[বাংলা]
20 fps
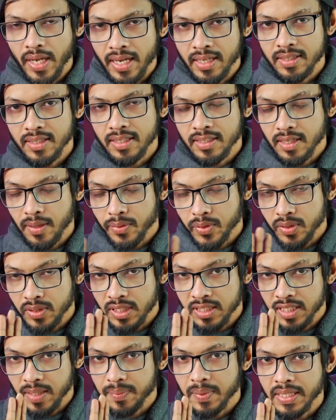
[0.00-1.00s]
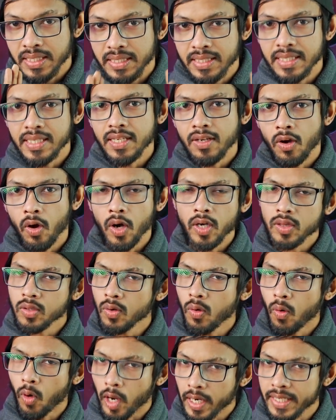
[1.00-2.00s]
এন্ড ইনক্রিপশন সিস্টেমটা কি হয়তো
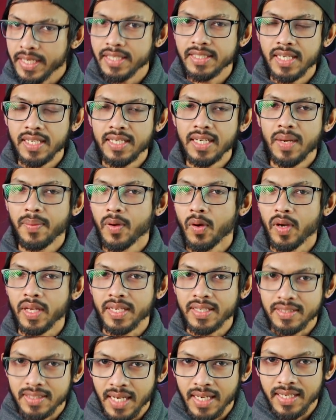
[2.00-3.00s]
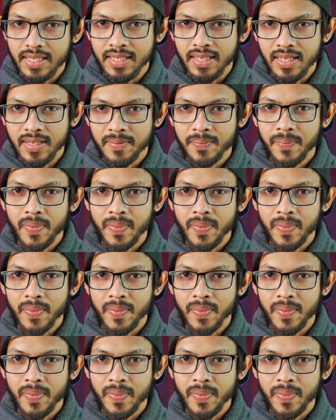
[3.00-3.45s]
অনেকে জানেন আবার অনেকে জানেন না